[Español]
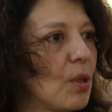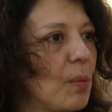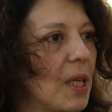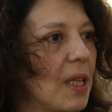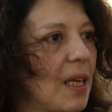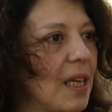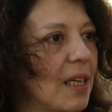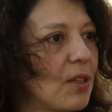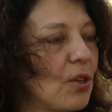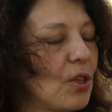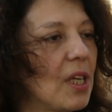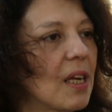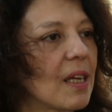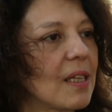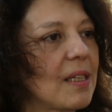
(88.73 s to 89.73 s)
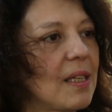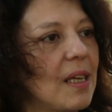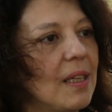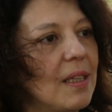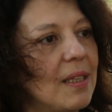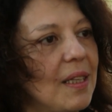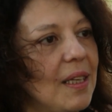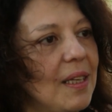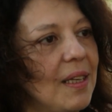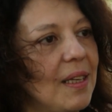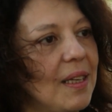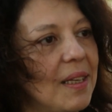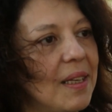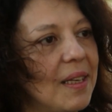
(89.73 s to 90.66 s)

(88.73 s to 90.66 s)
temas de la historia reciente